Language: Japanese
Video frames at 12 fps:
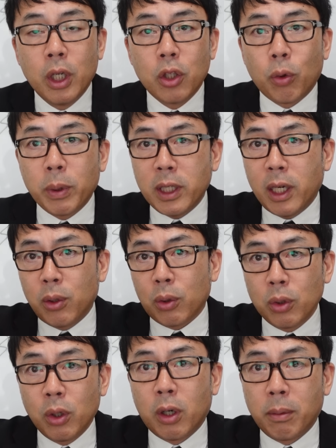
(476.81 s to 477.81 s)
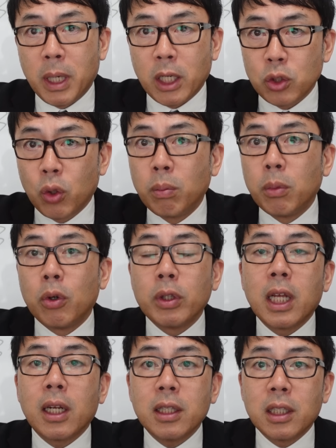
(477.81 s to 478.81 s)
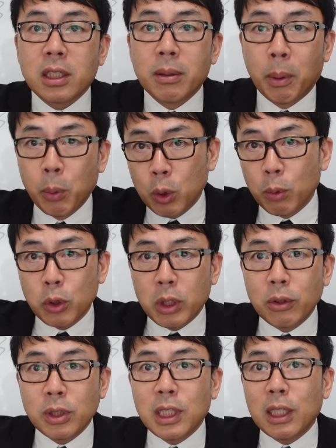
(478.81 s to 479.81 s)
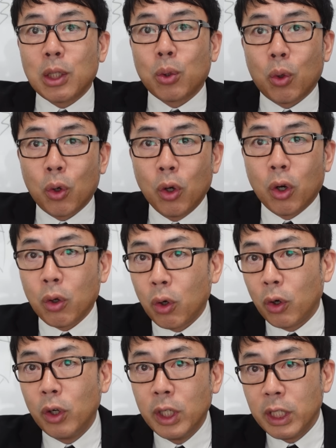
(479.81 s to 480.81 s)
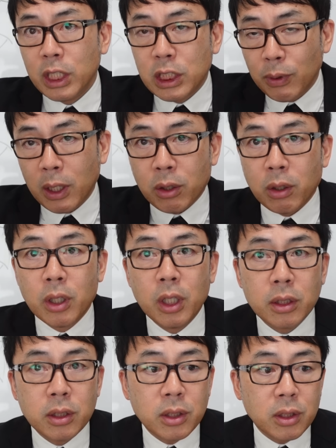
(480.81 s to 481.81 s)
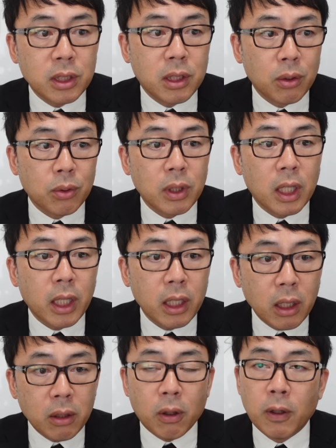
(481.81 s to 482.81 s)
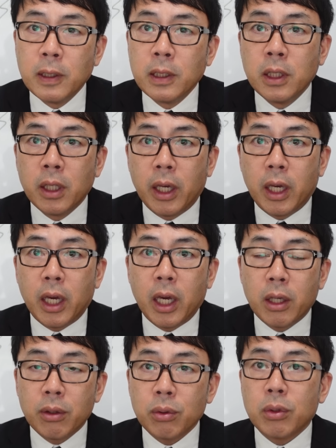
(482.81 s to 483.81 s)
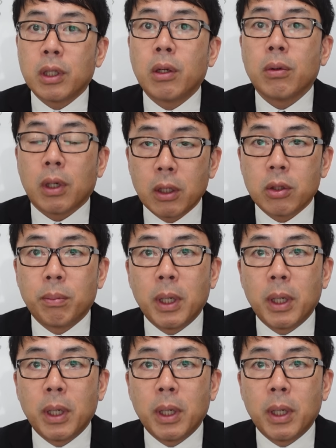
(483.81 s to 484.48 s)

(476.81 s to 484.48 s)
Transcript: 予備兵力の、まあ、損耗を狙ってですね、もともと手薄だったところを、こう、意地悪く、つっついてるのではないかと、えー、いうことになるのかなと。